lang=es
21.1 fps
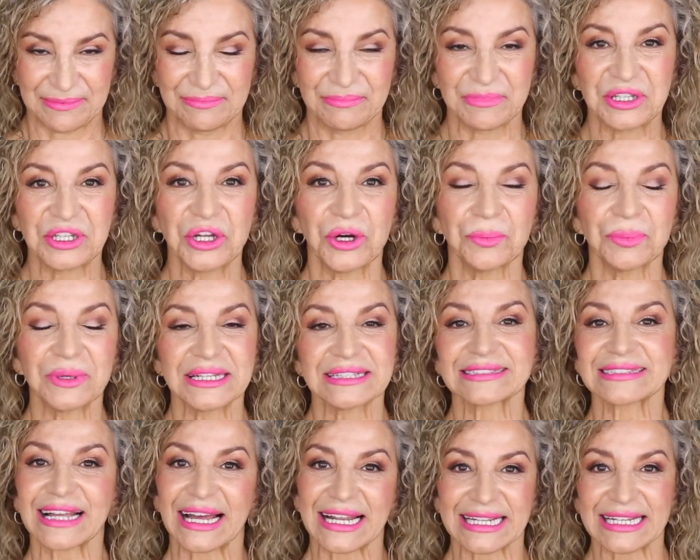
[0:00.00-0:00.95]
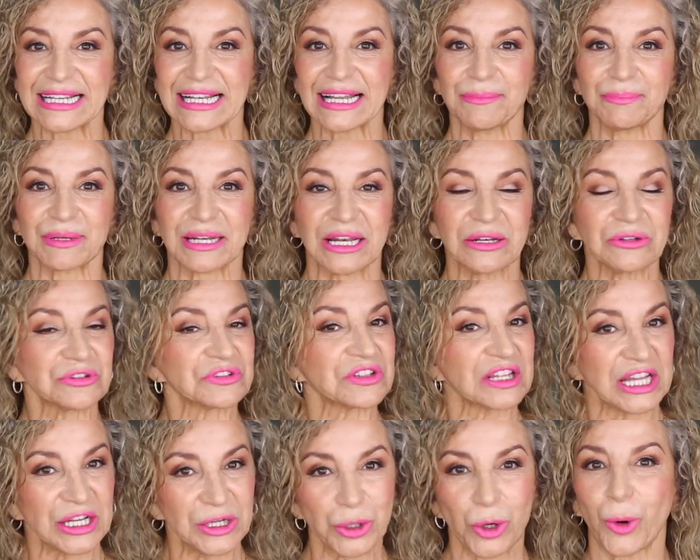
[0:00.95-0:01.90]
Mi nombre es Ángela para los
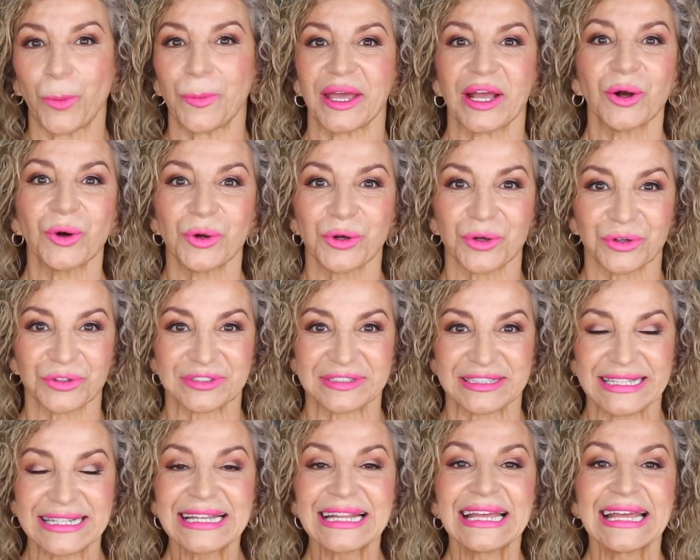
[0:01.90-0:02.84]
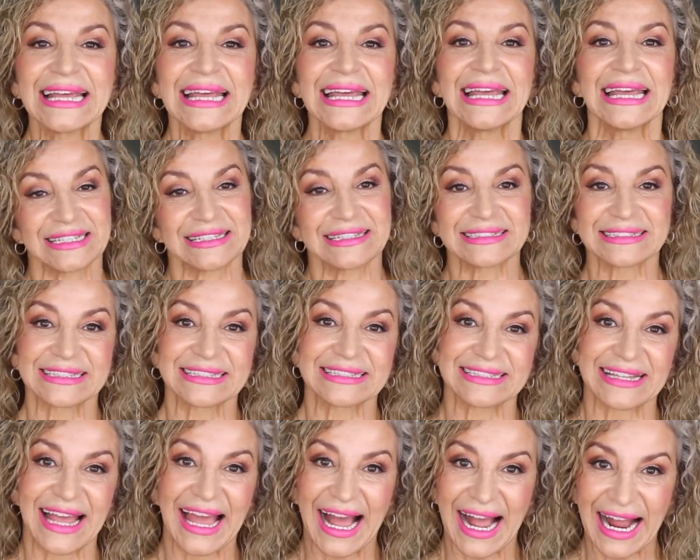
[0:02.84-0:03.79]
que no me conocen y si
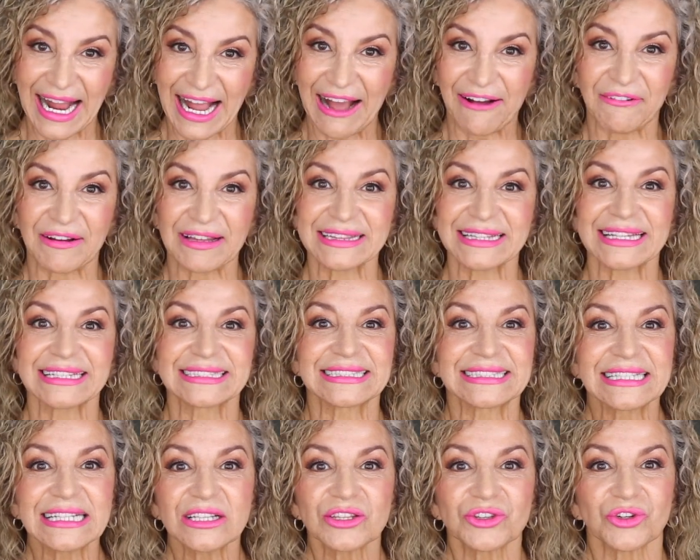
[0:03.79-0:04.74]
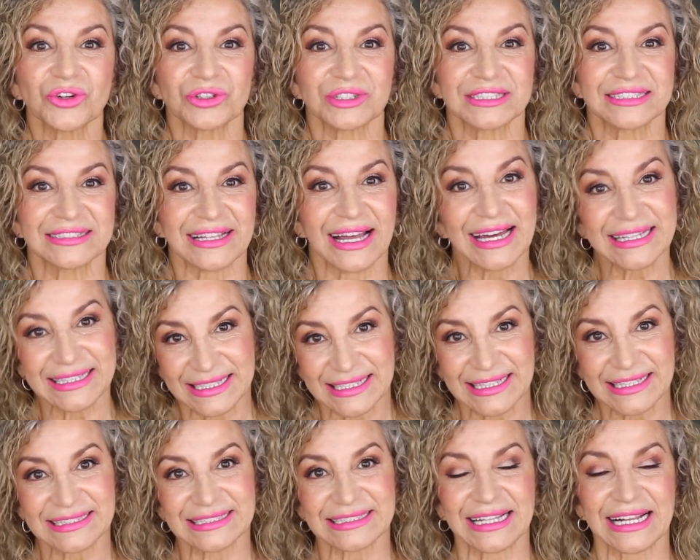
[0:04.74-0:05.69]
se acaban de sintonizar en
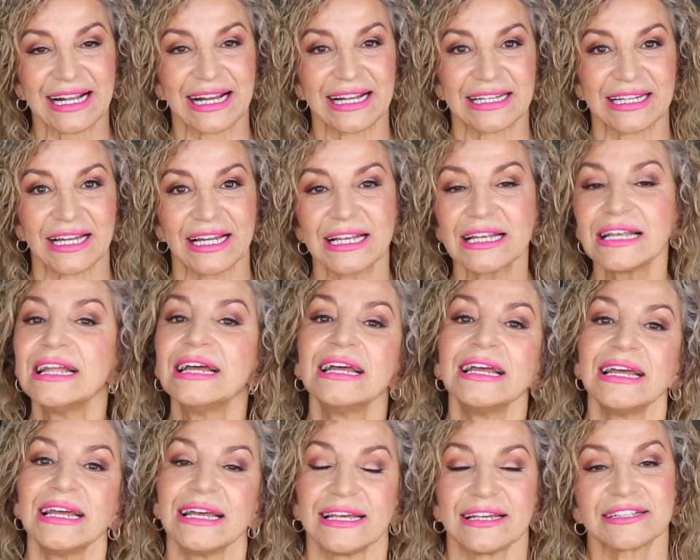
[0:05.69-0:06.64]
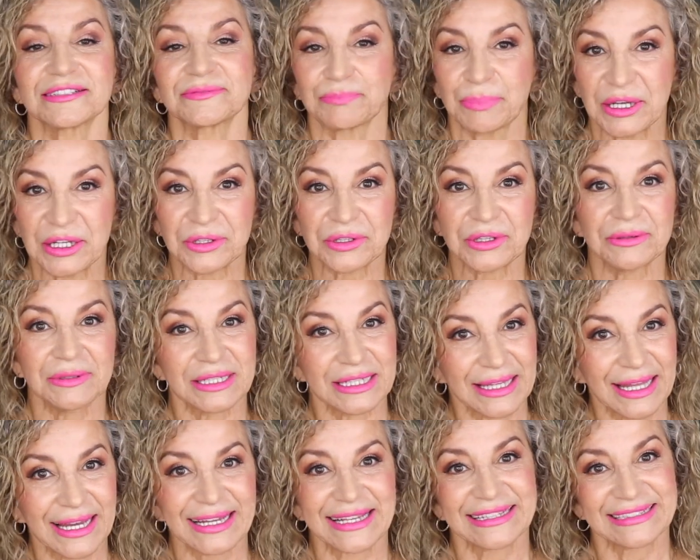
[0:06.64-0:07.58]
este canal, espero de
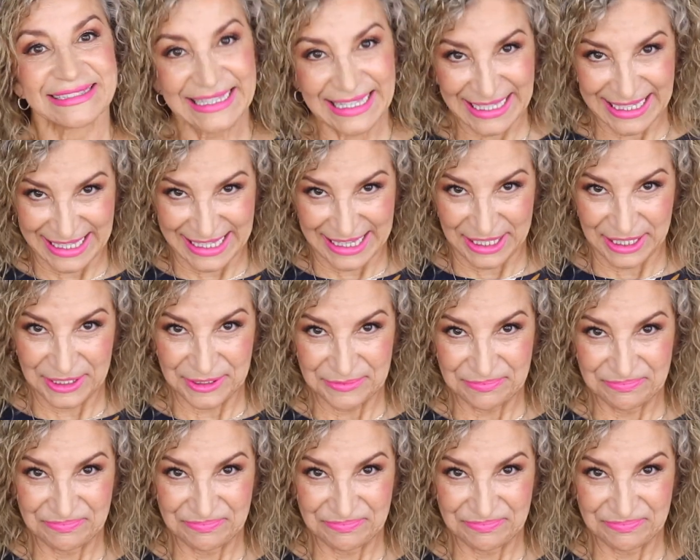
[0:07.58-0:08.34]
verdad que se queden.